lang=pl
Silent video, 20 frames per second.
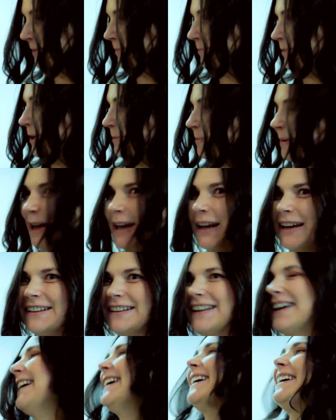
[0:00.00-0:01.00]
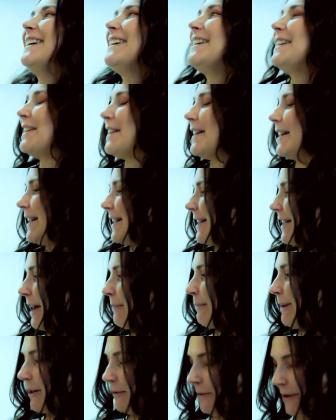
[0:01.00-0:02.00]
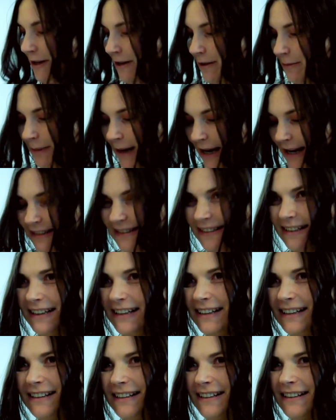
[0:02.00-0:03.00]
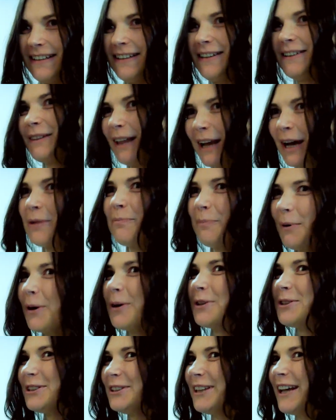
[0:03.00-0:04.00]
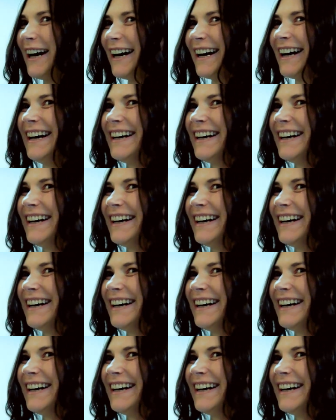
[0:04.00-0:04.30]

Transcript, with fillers: przepiękne. E, ja maluję obrazy, tak po godzinach,